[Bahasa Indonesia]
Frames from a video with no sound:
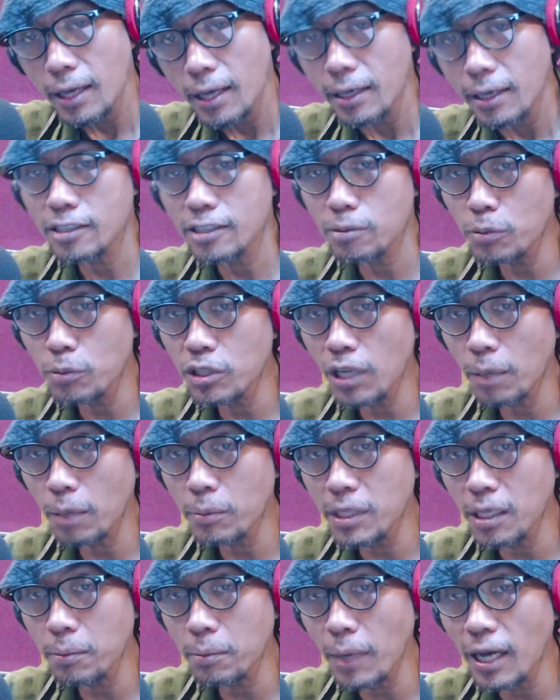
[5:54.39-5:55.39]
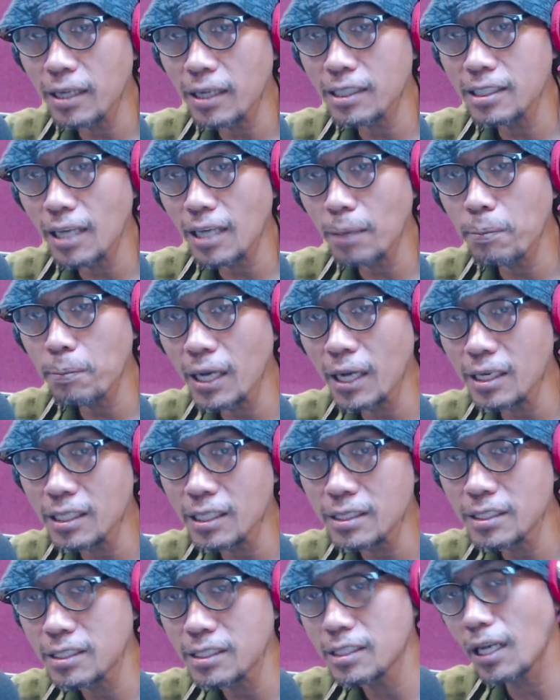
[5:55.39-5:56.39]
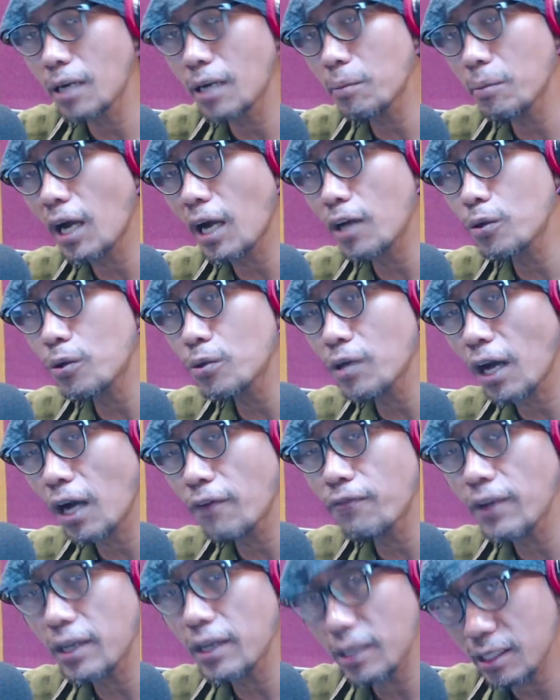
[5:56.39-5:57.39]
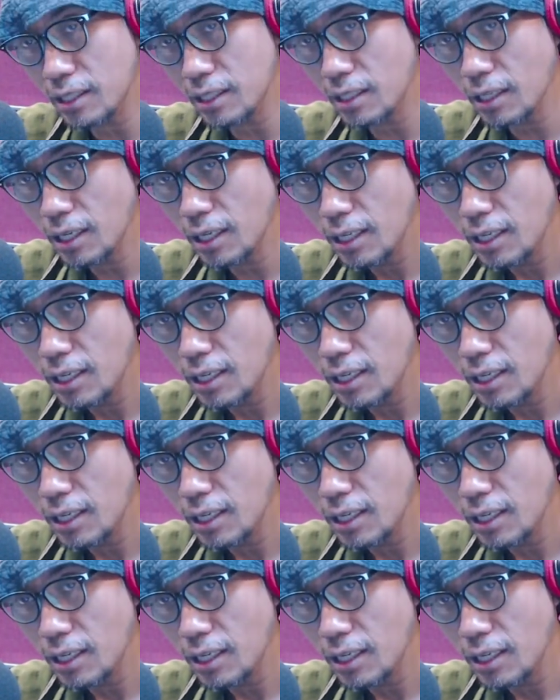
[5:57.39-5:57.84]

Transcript: Nah, semut yang menerima hadiah manis yang mengandung kafein